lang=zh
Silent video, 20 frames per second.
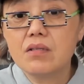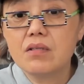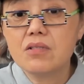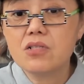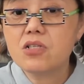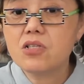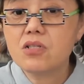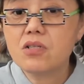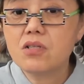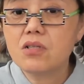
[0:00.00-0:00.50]

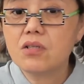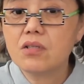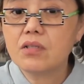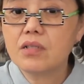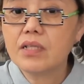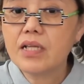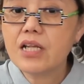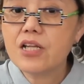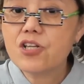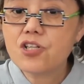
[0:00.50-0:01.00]

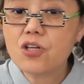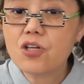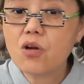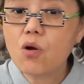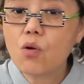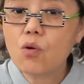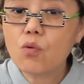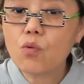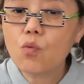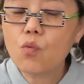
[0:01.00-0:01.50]
是那时
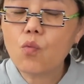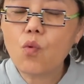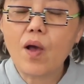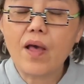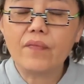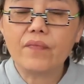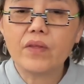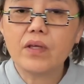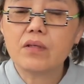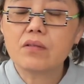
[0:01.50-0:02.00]
候
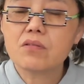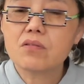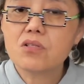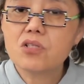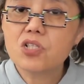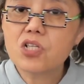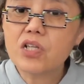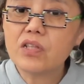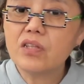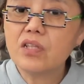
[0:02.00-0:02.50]
管的
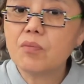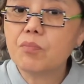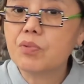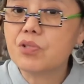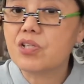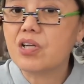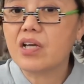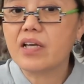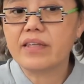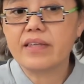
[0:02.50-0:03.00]
真的
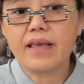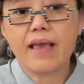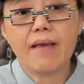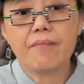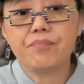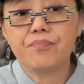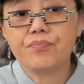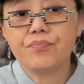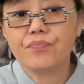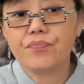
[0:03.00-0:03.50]
不是很严，
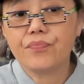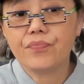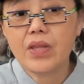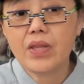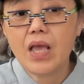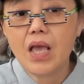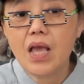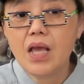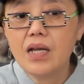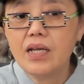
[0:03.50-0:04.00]

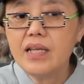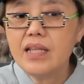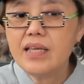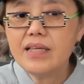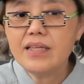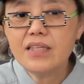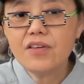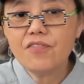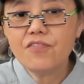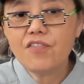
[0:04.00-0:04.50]

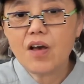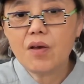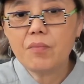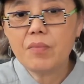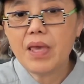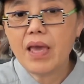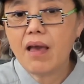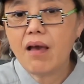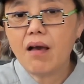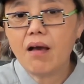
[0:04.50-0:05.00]
另一
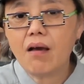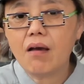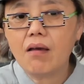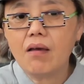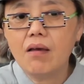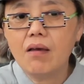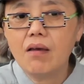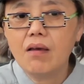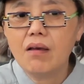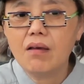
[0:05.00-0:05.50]
方面
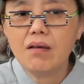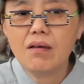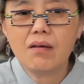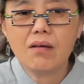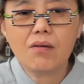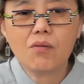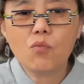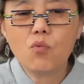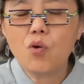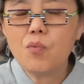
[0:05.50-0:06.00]
啊，
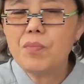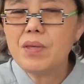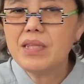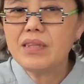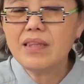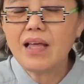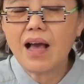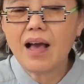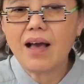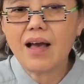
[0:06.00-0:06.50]
呃，国
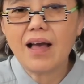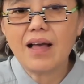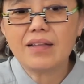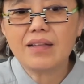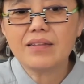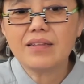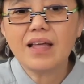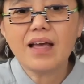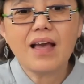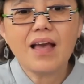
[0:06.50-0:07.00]
民党
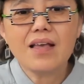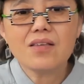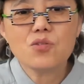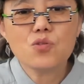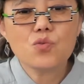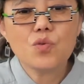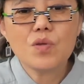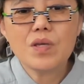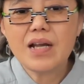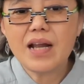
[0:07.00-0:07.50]
啊，他
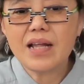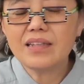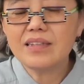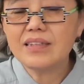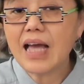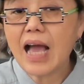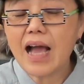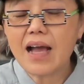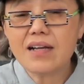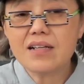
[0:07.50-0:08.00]
虽
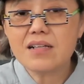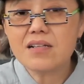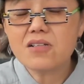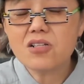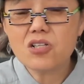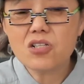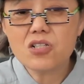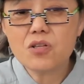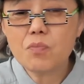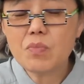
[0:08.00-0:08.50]
然打
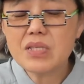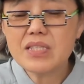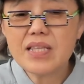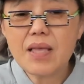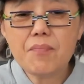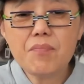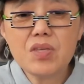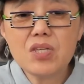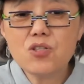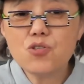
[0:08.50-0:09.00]
着是什么
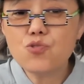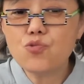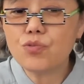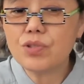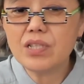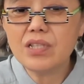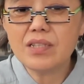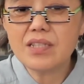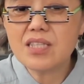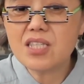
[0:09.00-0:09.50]
三民
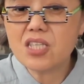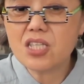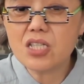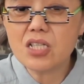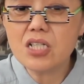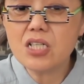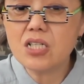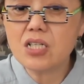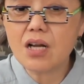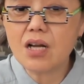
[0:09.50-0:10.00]
主义的
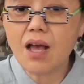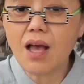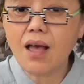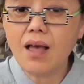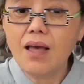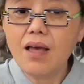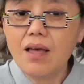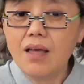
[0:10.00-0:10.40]
旗帜啊，